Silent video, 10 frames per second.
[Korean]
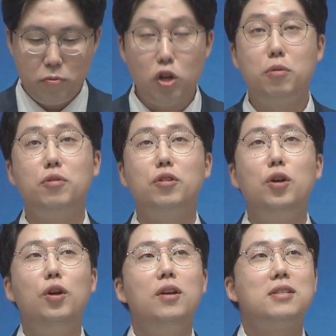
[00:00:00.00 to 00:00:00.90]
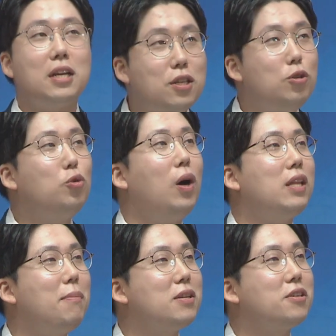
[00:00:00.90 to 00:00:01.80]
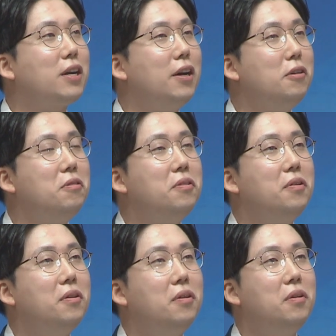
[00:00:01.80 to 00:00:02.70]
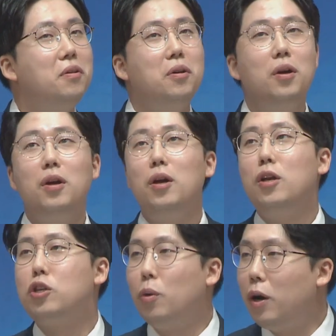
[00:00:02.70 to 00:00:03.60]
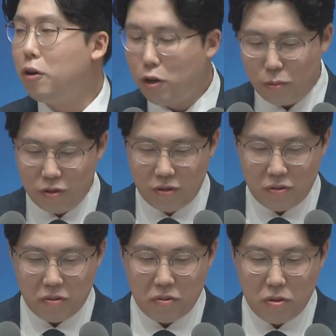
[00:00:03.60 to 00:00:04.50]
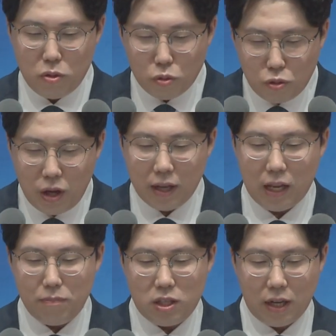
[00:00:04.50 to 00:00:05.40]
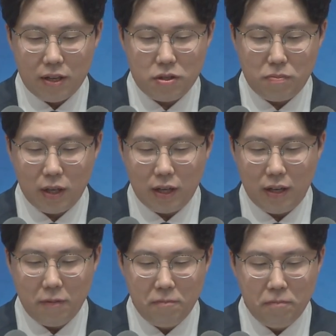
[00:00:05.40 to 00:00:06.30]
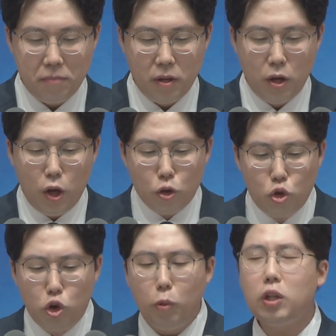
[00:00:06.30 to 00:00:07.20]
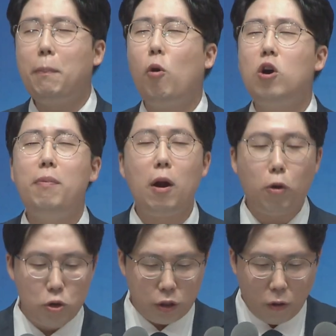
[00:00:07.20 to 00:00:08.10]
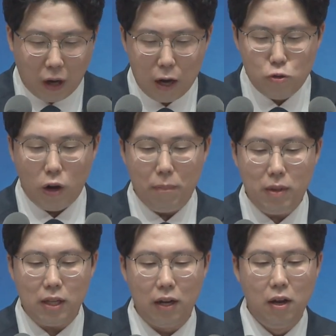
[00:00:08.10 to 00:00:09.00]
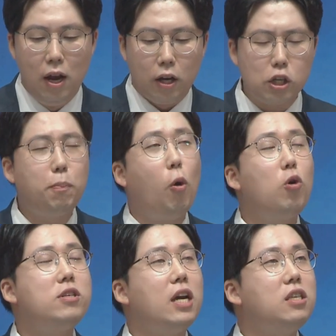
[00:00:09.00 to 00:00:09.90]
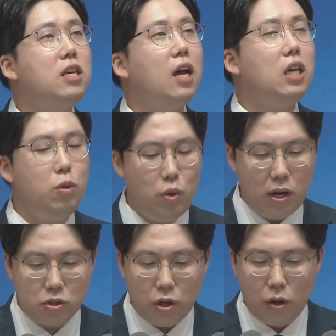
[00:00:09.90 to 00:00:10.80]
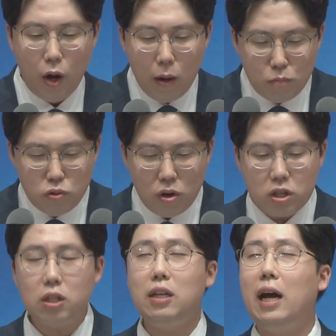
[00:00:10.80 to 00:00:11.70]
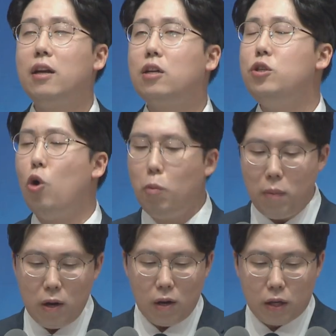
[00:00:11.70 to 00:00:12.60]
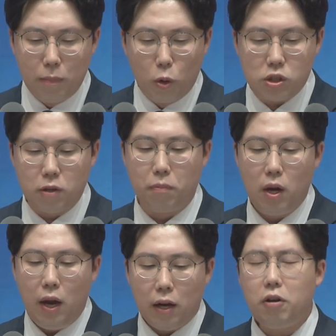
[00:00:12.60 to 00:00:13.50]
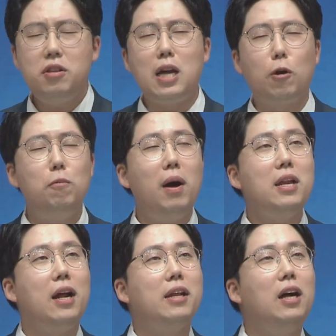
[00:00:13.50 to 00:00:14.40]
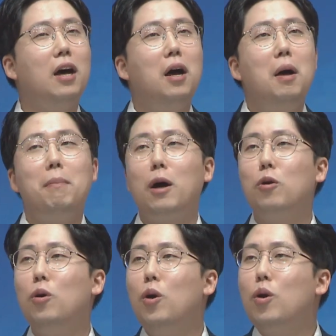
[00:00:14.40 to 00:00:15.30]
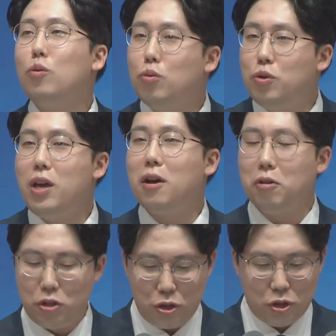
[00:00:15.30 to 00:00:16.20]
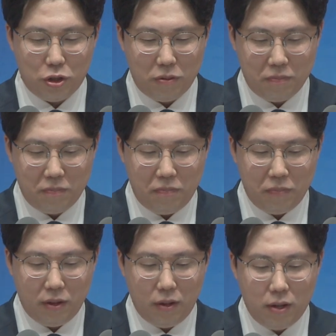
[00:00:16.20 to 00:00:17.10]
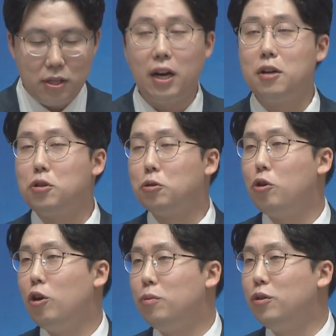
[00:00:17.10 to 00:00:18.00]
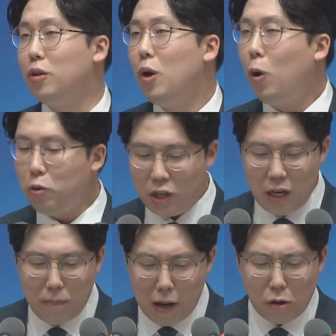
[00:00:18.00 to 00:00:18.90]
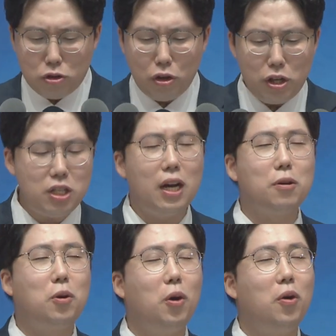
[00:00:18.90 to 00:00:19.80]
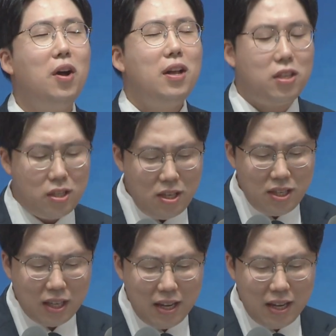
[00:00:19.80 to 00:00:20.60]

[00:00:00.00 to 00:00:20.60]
여러분 사실 누구와 닮았을까요? 저와 여러분, 우리와 닮지 않았습니까? 누구보다 복을 받고 싶고 간구합니다. 그래서 복을 쟁취하기 위해서 무엇이든 하는 그 욕망과 그 모습, 그건 야곱만이 아니라 바로 우리의 것이죠. 사랑하는 성도 여러분, 오늘 이 매력적이지 않고 진짜